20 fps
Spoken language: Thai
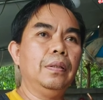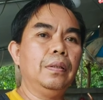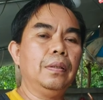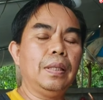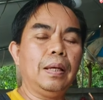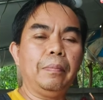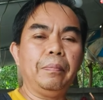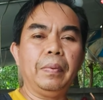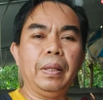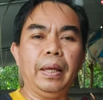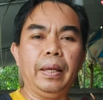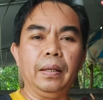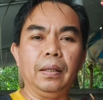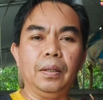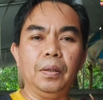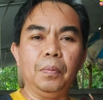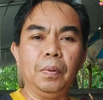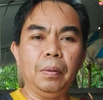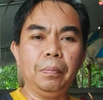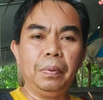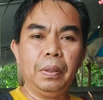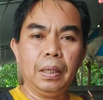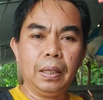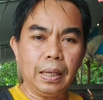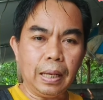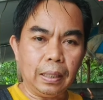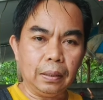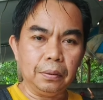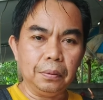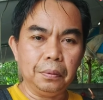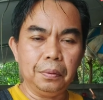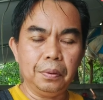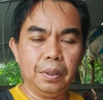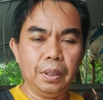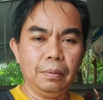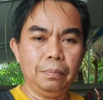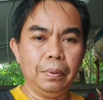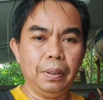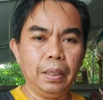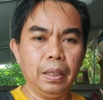ตำแหน่งหรือว่าพิกัด
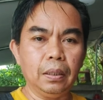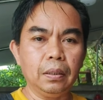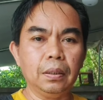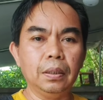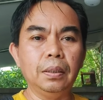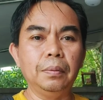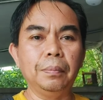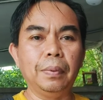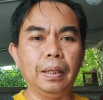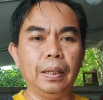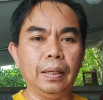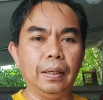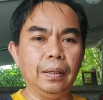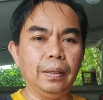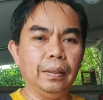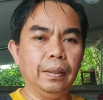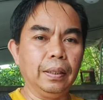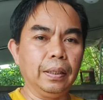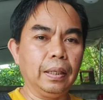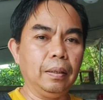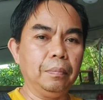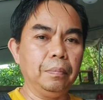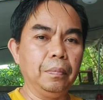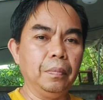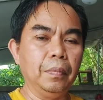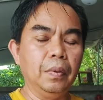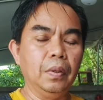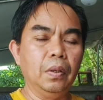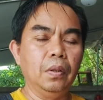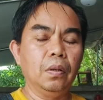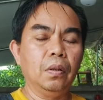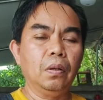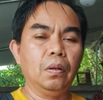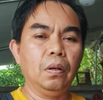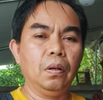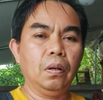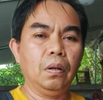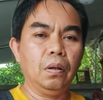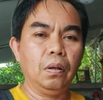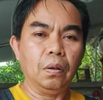GPS ขึ้นมานะครับ
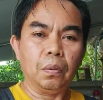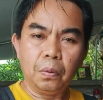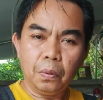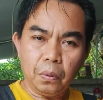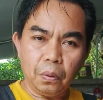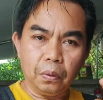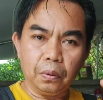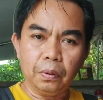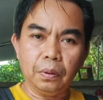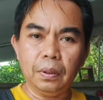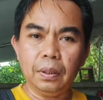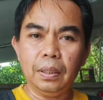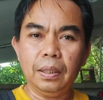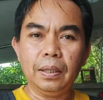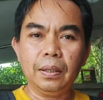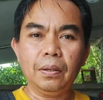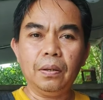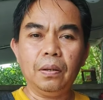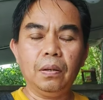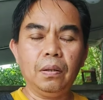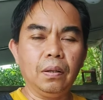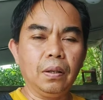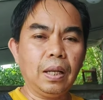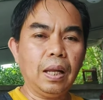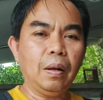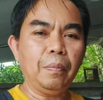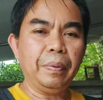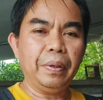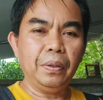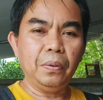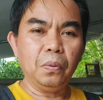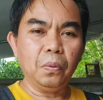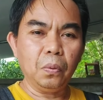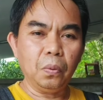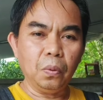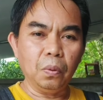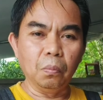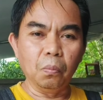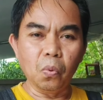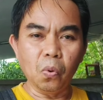ก็กดแล้วก็เข้าไปดู
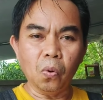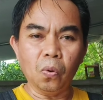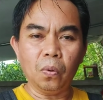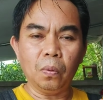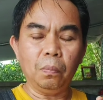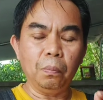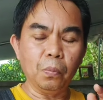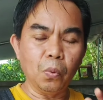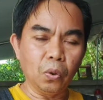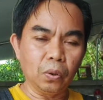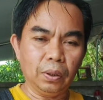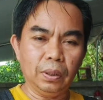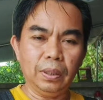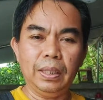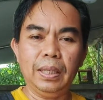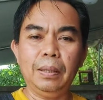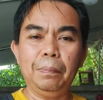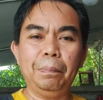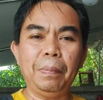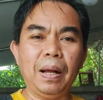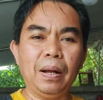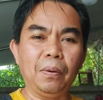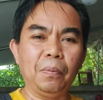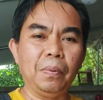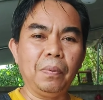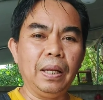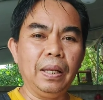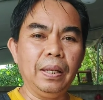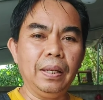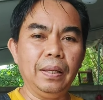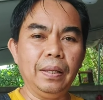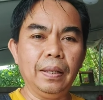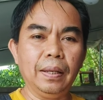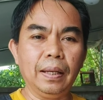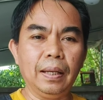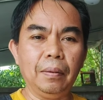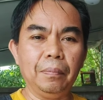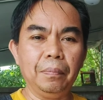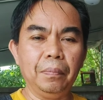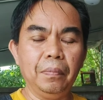หมุดหมุดที่ปักไว้นะ
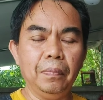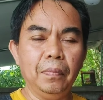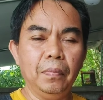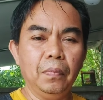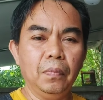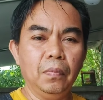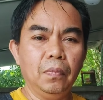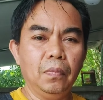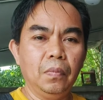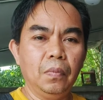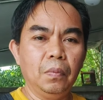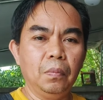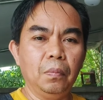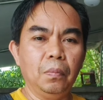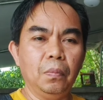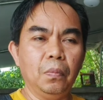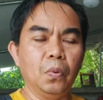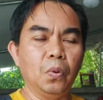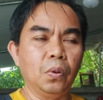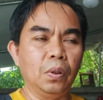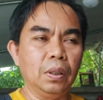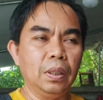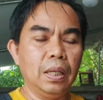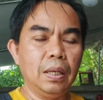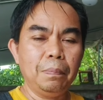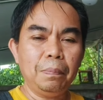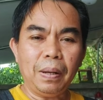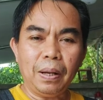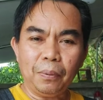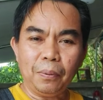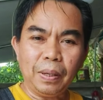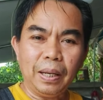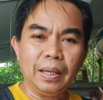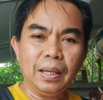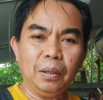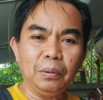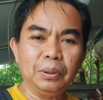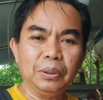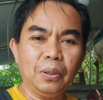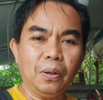ครับ หมุดที่ปักไว้
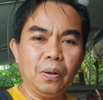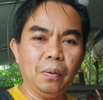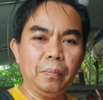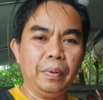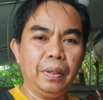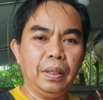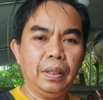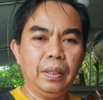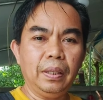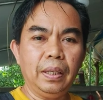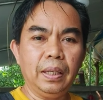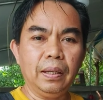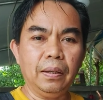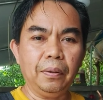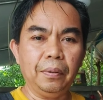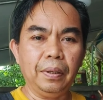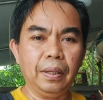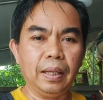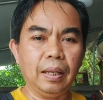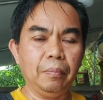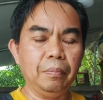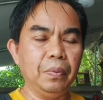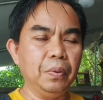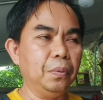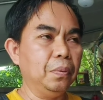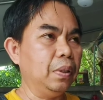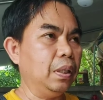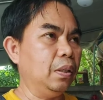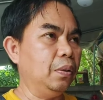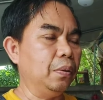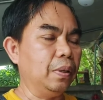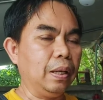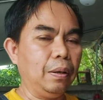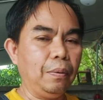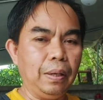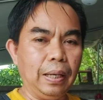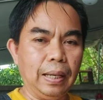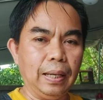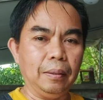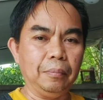เข้าซอยมันนิดเดียวนะครับ อยู่ถนนข้าว
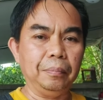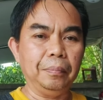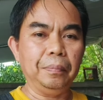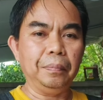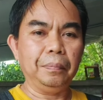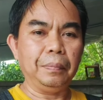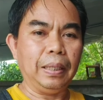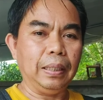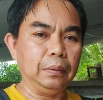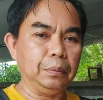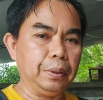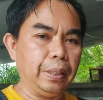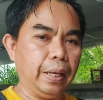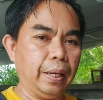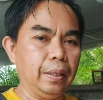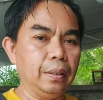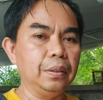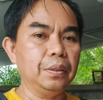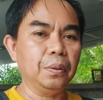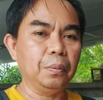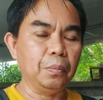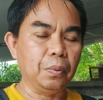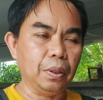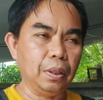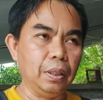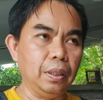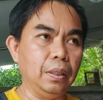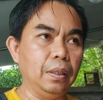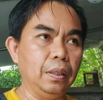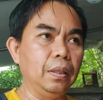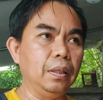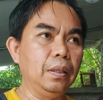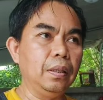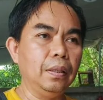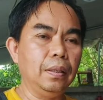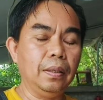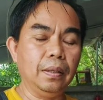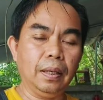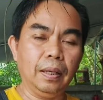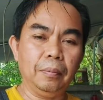หลาม บางแสนชนบุรี
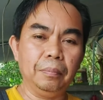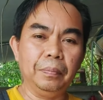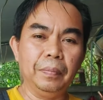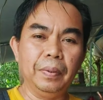นะครับ